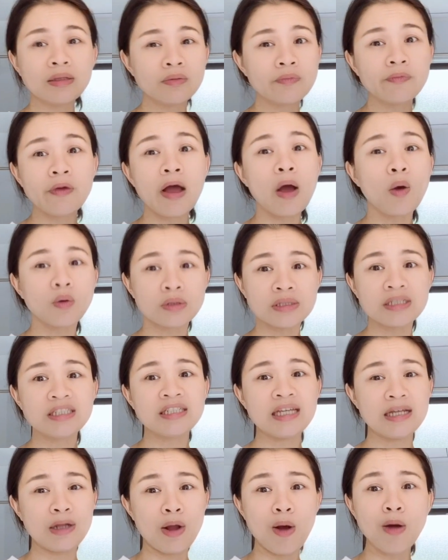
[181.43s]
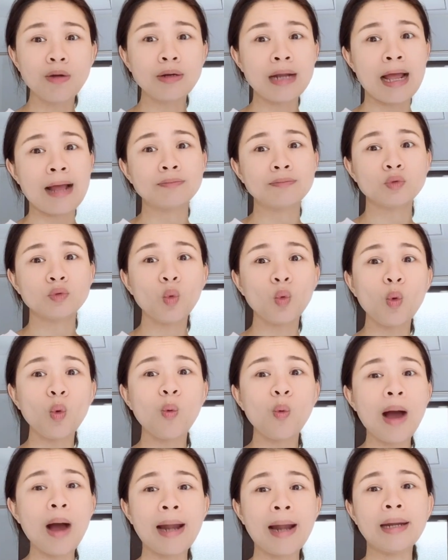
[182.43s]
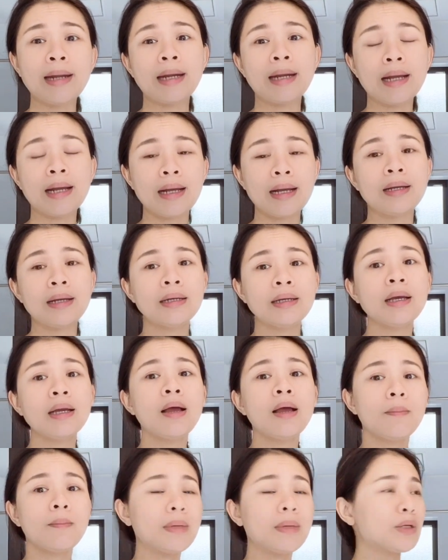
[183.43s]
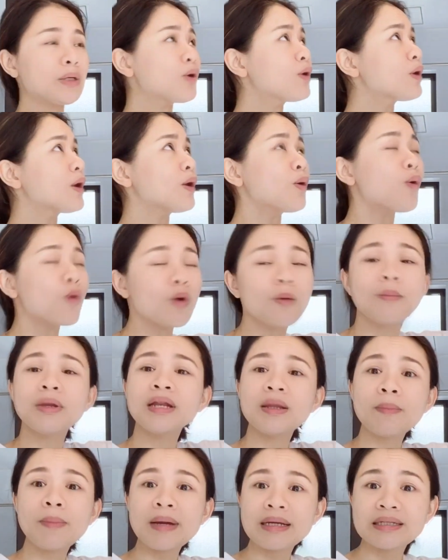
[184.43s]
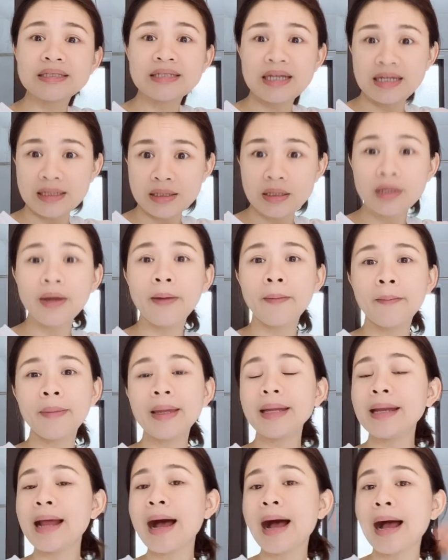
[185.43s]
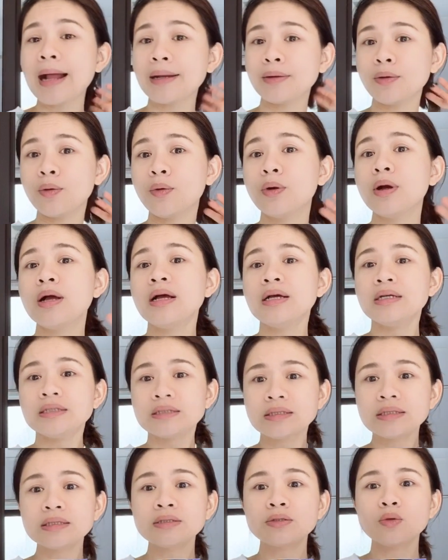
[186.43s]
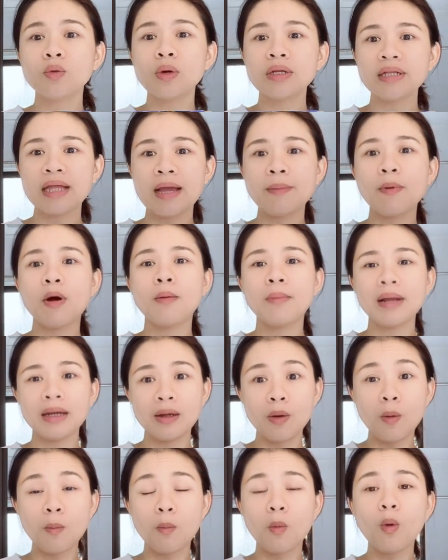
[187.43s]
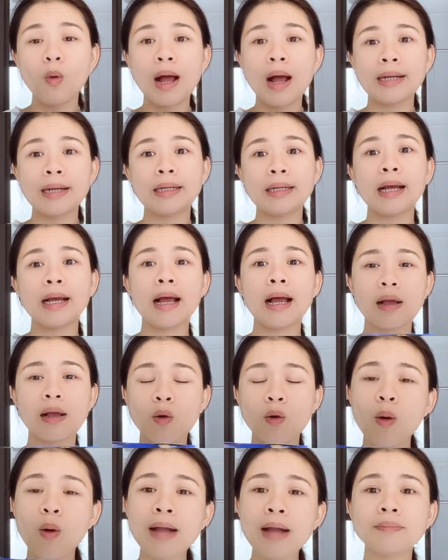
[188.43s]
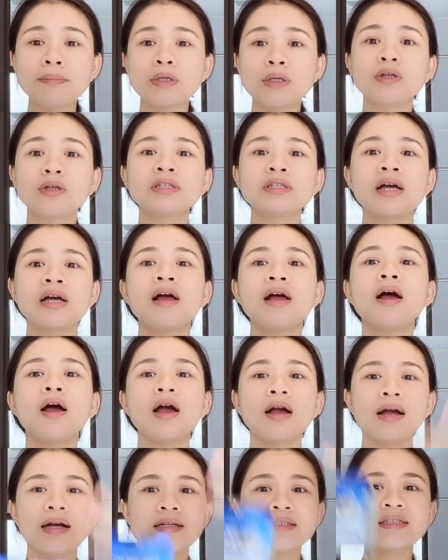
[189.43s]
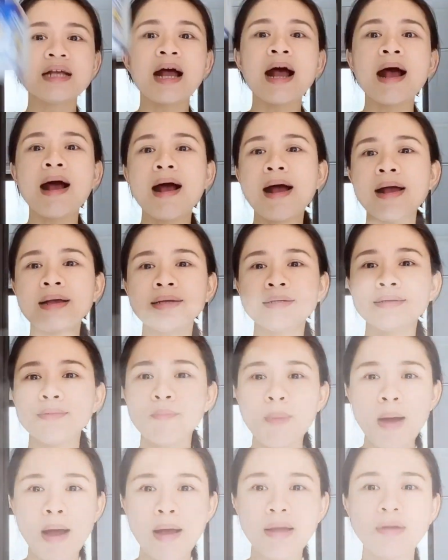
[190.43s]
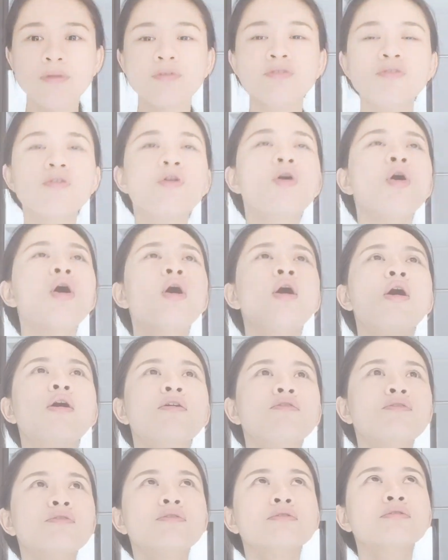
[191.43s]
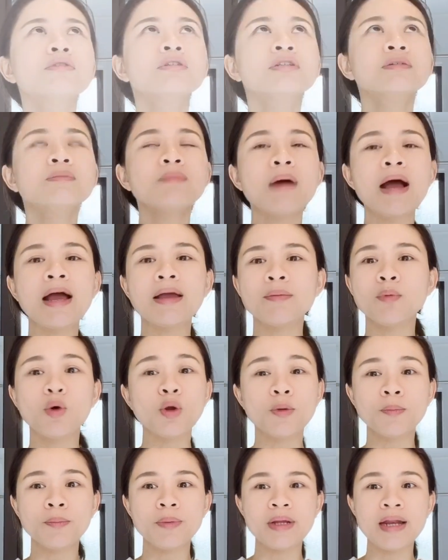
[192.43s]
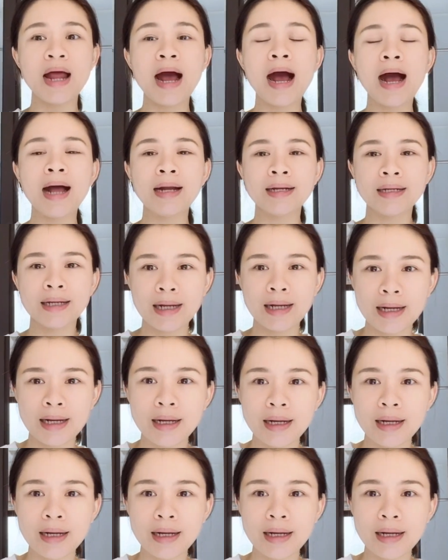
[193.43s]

ว่าอกจะเช็ดห้องน้ำทุกวันนะคะ มันอกก็ไม่ได้ไปเช็ดถึงเพดานเนาะซึ่งตัวเนี้ย พอมันลมควันนะคะควันมันก็จะกระจายขึ้นไปฟุ้งขึ้นไปบนเพดานนะคะ